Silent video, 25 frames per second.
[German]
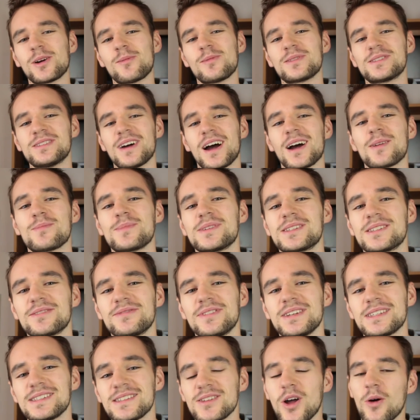Kommentaren bitte
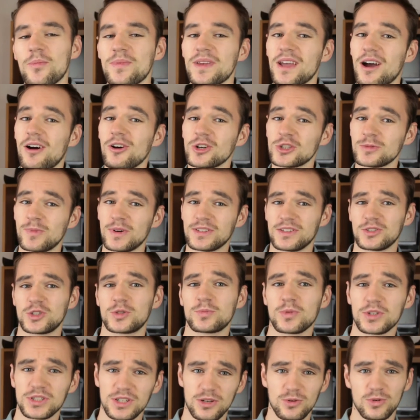wissen, ob ihr auch schon mal solche
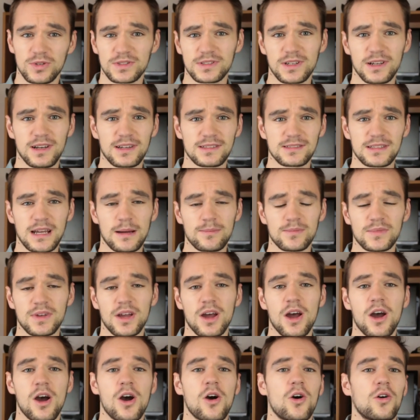Sprüche losgelassen habt
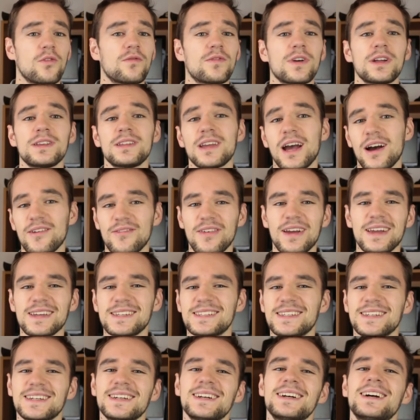und wenn ja,
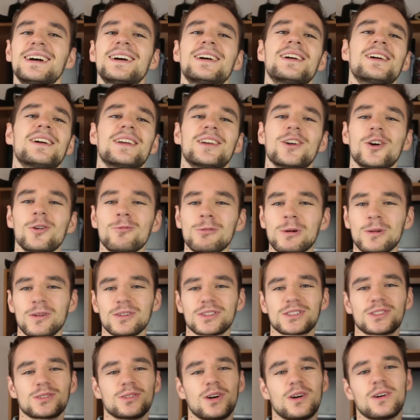welche. Hier oben kommt noch
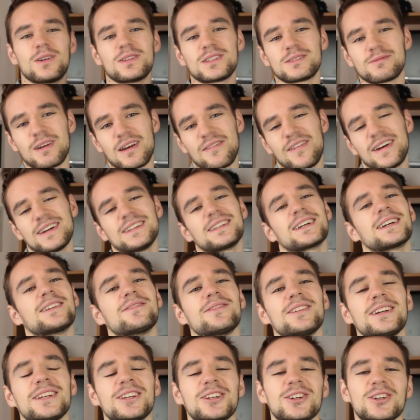zu zwei weiteren
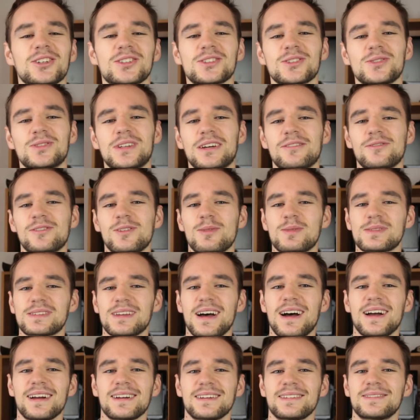Videos und dann will ich mal
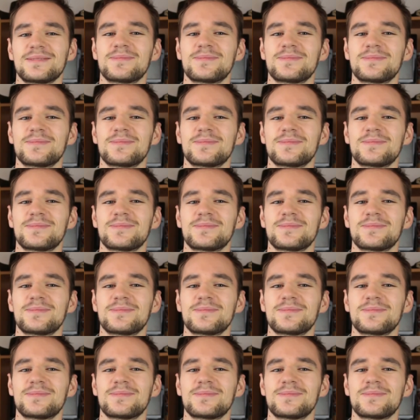sagen,